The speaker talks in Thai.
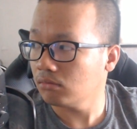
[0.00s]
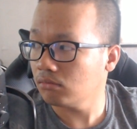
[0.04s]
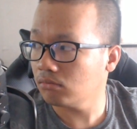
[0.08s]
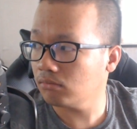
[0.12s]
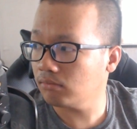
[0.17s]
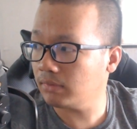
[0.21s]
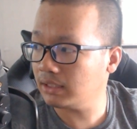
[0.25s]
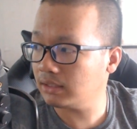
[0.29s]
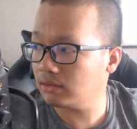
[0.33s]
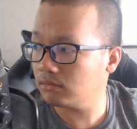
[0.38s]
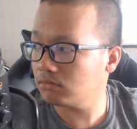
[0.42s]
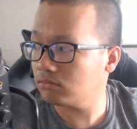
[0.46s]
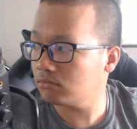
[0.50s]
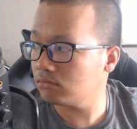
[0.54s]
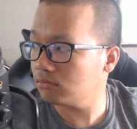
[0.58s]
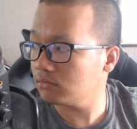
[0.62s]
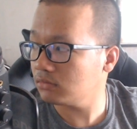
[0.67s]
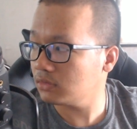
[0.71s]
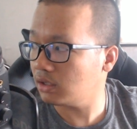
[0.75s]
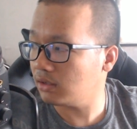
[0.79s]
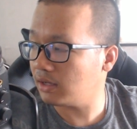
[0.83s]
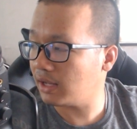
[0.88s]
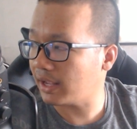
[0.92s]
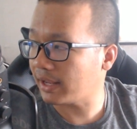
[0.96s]
ไม่
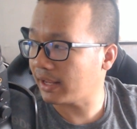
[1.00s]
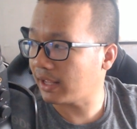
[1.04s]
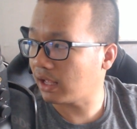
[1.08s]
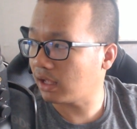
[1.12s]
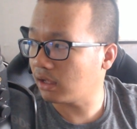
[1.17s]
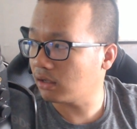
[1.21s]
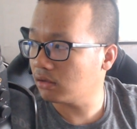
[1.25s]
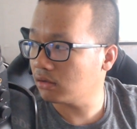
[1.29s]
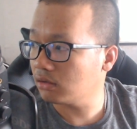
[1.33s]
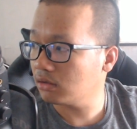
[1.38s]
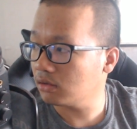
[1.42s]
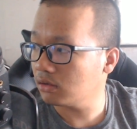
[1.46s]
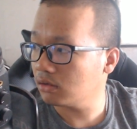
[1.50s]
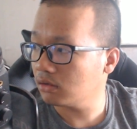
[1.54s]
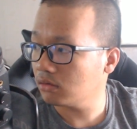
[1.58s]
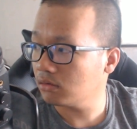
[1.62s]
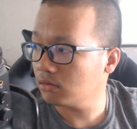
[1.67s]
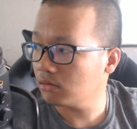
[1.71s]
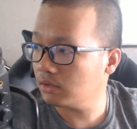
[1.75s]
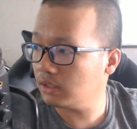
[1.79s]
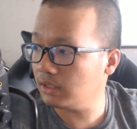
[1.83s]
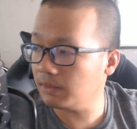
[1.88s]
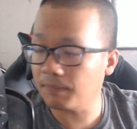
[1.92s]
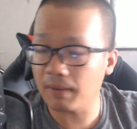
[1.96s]
เท่าไหร่อ่ะ
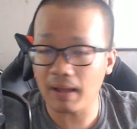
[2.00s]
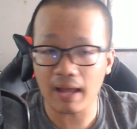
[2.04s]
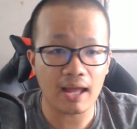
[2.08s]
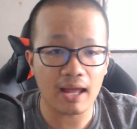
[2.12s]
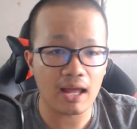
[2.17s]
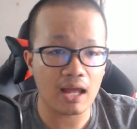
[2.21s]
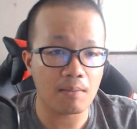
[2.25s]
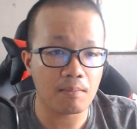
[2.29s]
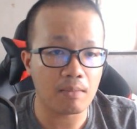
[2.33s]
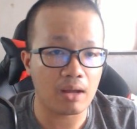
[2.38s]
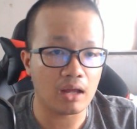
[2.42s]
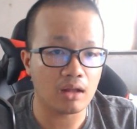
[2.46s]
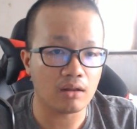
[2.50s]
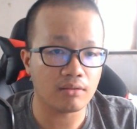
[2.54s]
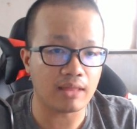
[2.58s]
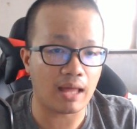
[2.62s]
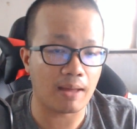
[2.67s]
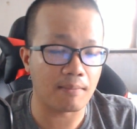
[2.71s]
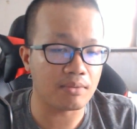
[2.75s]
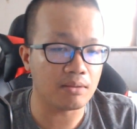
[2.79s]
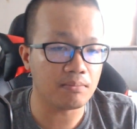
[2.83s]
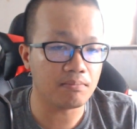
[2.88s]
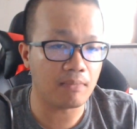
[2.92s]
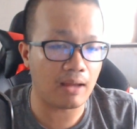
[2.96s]
25มั้ง
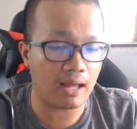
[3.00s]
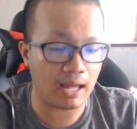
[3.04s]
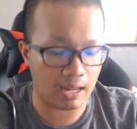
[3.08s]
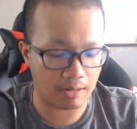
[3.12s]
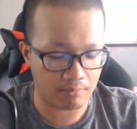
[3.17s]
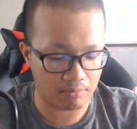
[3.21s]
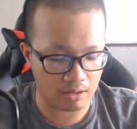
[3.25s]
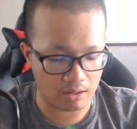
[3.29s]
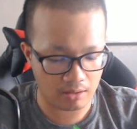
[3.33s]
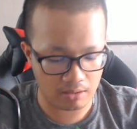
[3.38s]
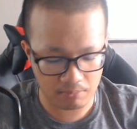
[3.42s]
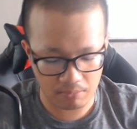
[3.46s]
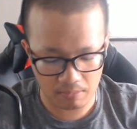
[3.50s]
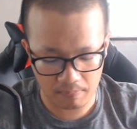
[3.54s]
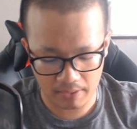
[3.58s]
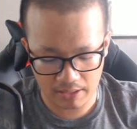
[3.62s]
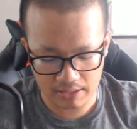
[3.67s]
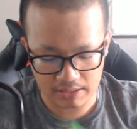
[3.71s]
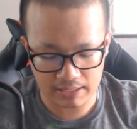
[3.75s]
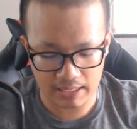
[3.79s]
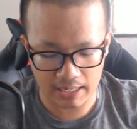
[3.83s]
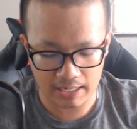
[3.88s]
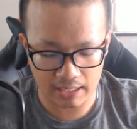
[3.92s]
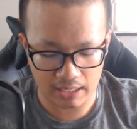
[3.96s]
30บาทมั้งอันนี้ไม่มั่น
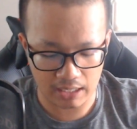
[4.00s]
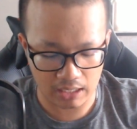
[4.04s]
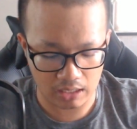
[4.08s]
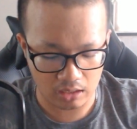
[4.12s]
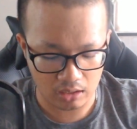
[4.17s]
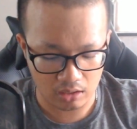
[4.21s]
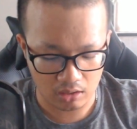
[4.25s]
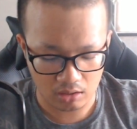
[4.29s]
ใจนะ